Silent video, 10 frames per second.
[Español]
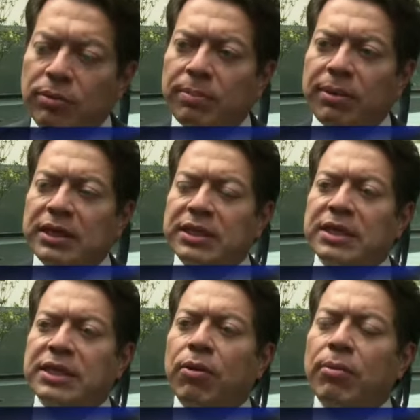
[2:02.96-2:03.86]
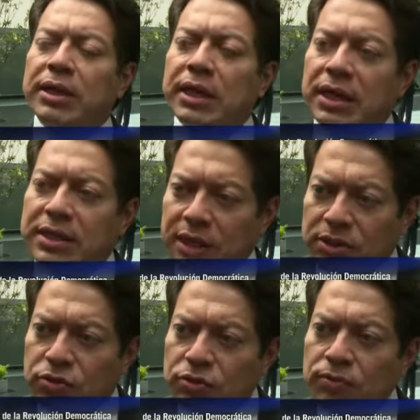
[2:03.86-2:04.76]
me parece que se cometen
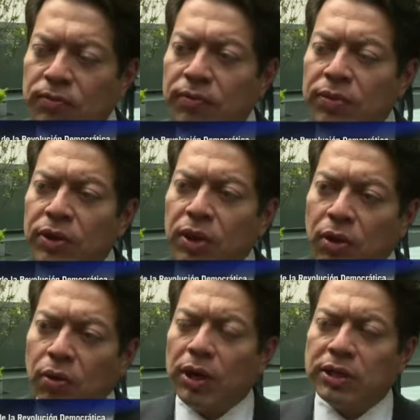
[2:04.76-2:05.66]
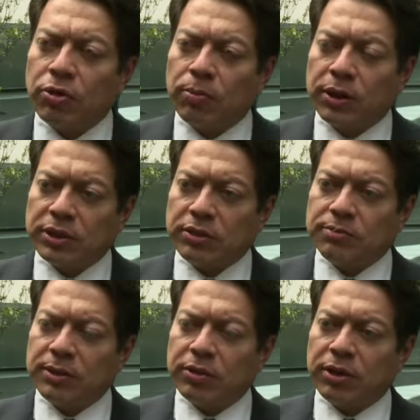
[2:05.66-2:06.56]
excesos con las
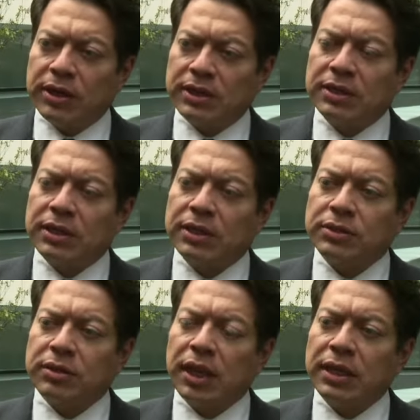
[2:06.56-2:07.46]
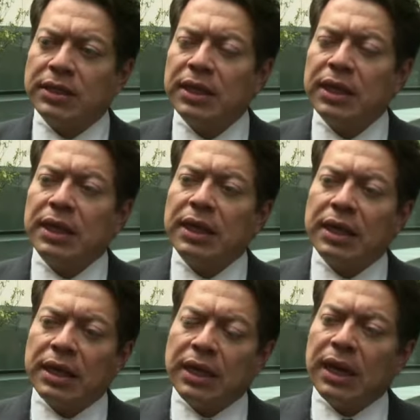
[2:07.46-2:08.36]
corporaciones petroleras internacionales
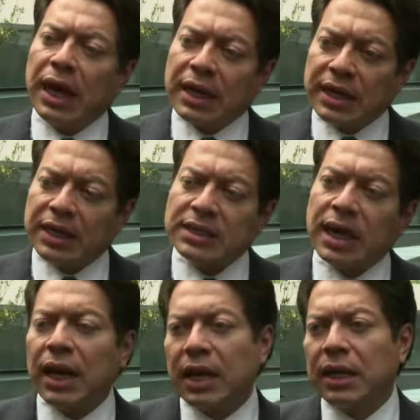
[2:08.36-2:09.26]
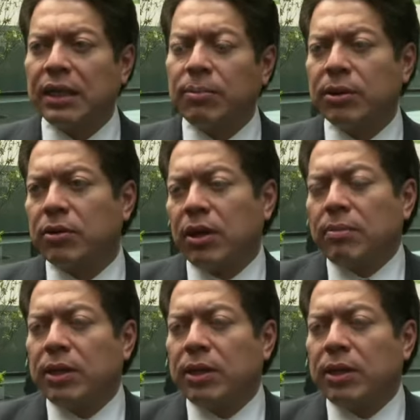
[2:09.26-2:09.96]
y arriesga la renta petrolera